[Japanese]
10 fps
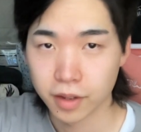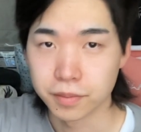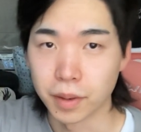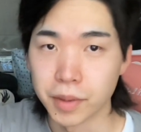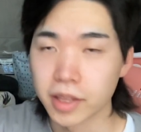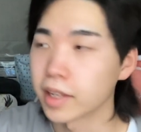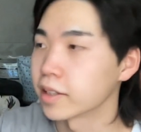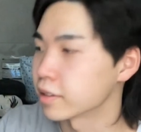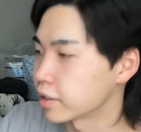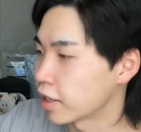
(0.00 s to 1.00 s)
まあ
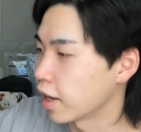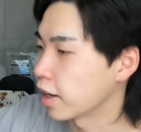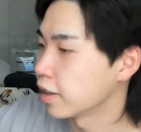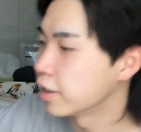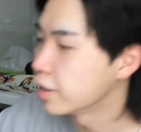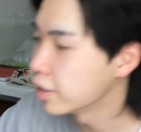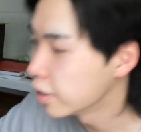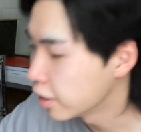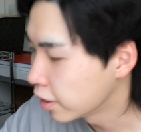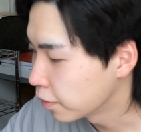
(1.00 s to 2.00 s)
メンテナンスして、
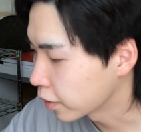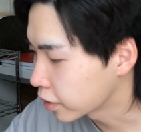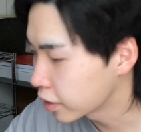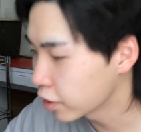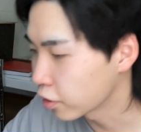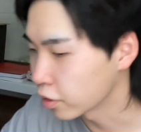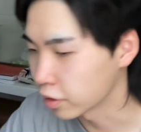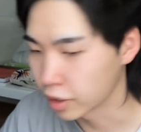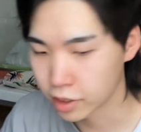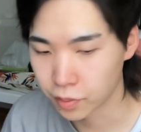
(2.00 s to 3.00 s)
まあ次の
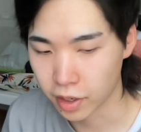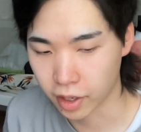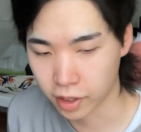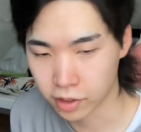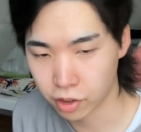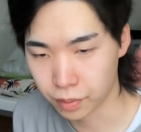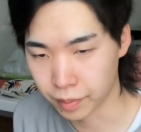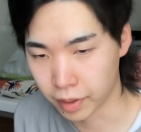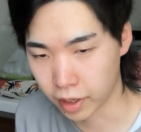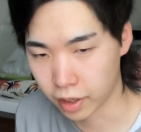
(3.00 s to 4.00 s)
休みは月曜日
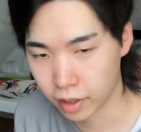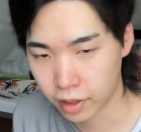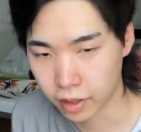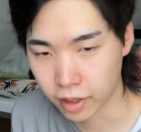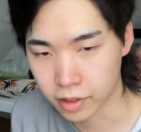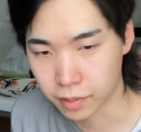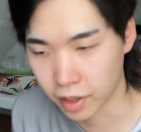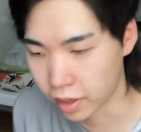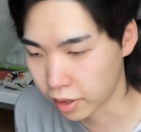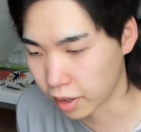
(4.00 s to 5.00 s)
まで休み
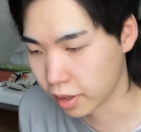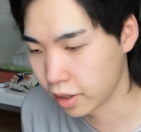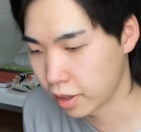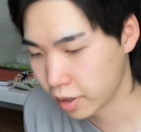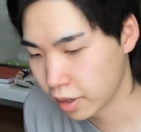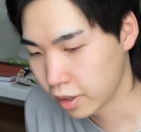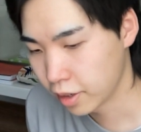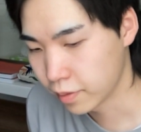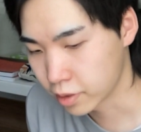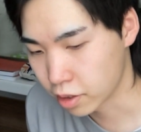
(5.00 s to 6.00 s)
ないんで、
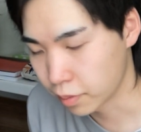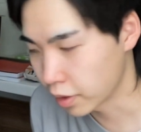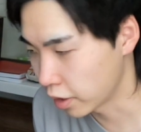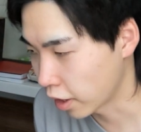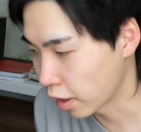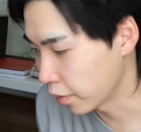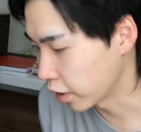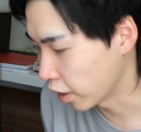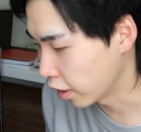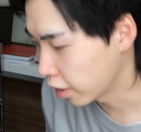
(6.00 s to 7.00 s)
まあ、それまで眺め
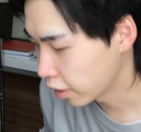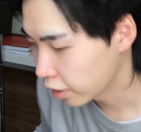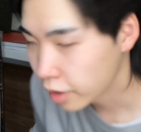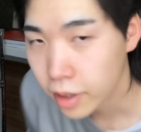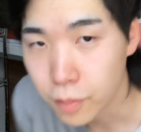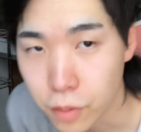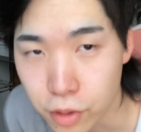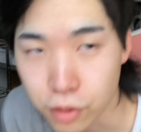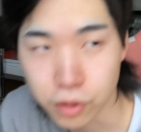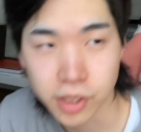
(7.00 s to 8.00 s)
て妄
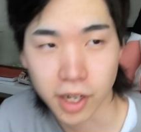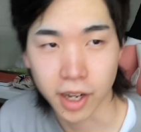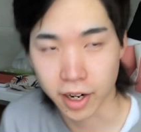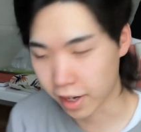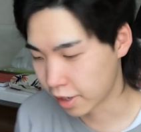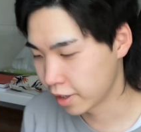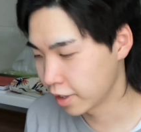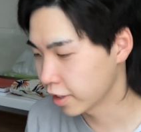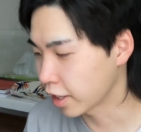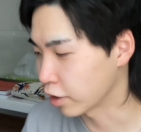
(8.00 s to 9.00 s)
想しながら
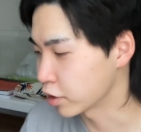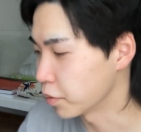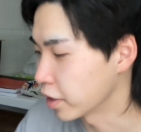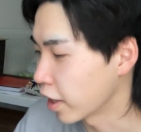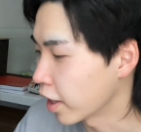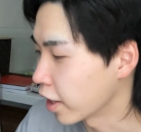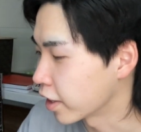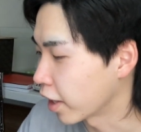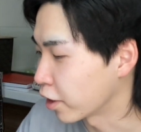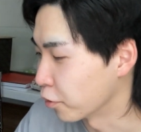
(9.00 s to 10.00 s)
楽しみでいき
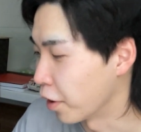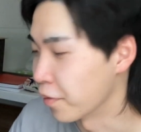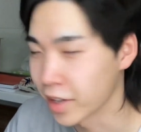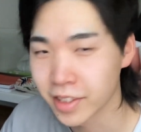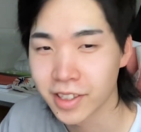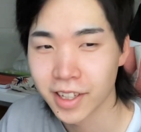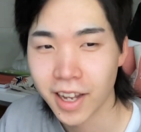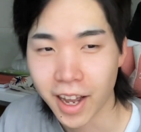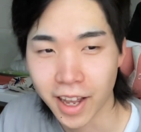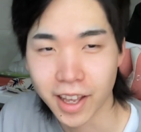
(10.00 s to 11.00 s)
たいと思います。
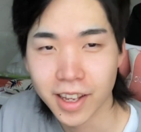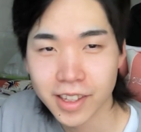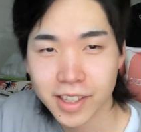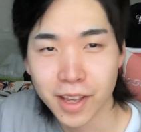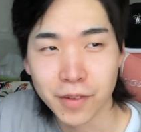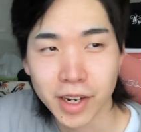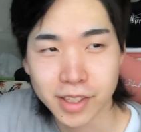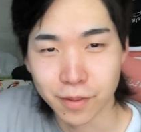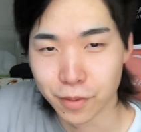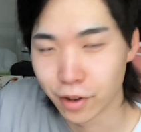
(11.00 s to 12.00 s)
はい。ぜひ皆
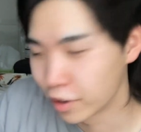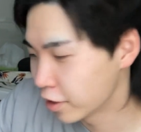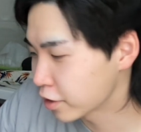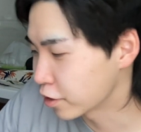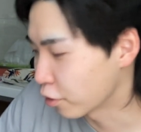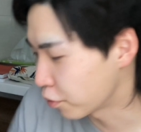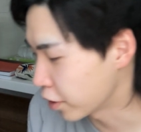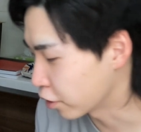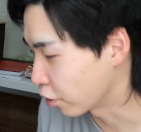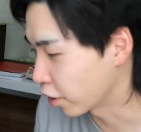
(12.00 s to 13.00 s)
さんも
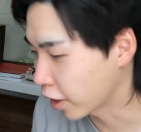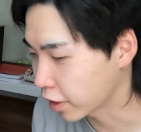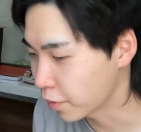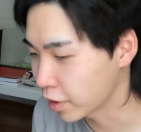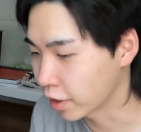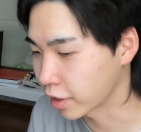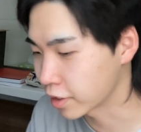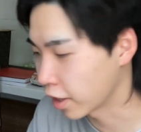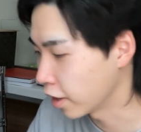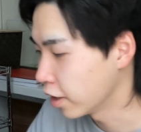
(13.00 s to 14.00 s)
スノーフィート買ってみてください。